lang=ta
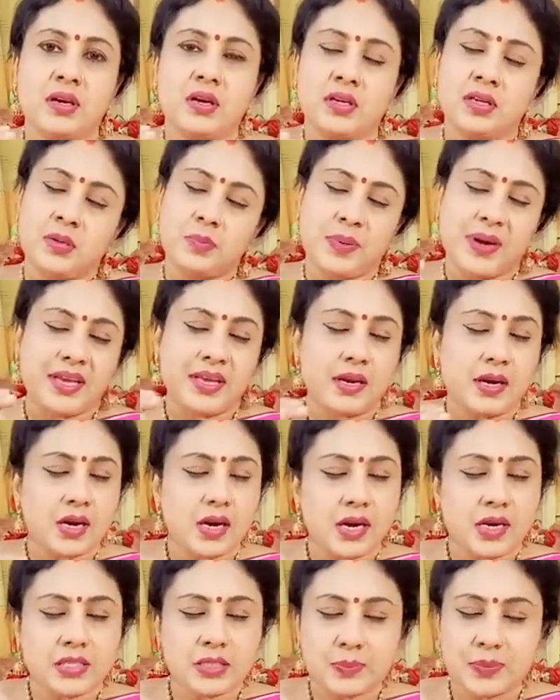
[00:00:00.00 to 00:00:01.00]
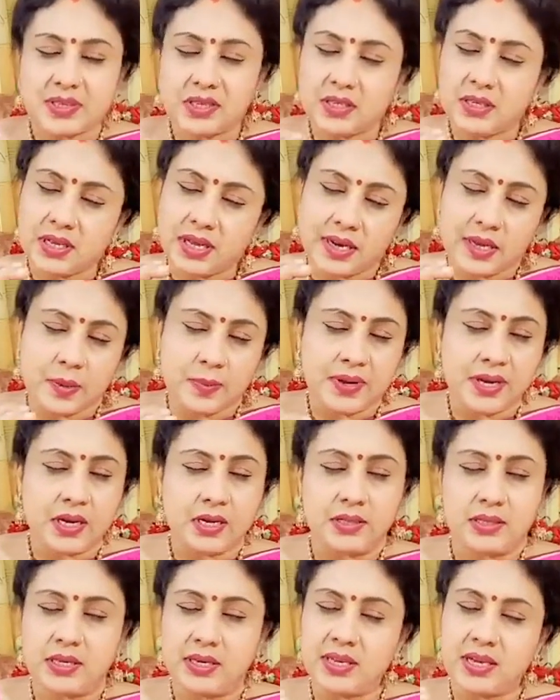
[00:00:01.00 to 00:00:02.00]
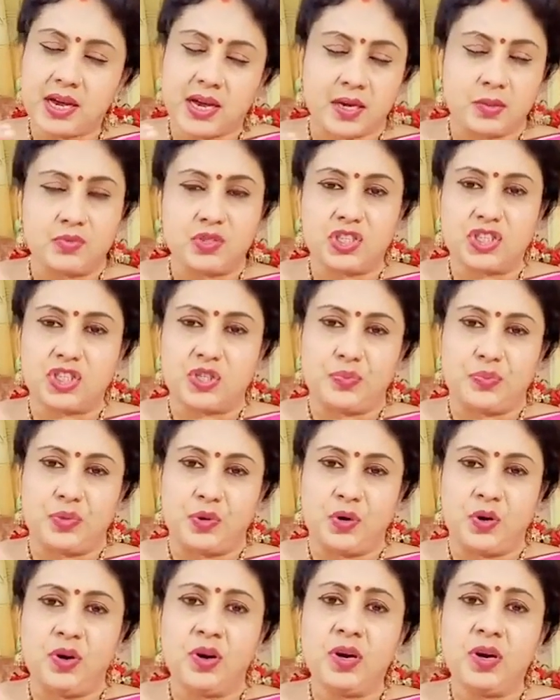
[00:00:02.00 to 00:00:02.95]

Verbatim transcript: இந்த பைரா கார்ட்ஸ் பற்றி நிறைய பேருக்கு தெரிய ஆரம்பிச்சிருச்சு இப்போ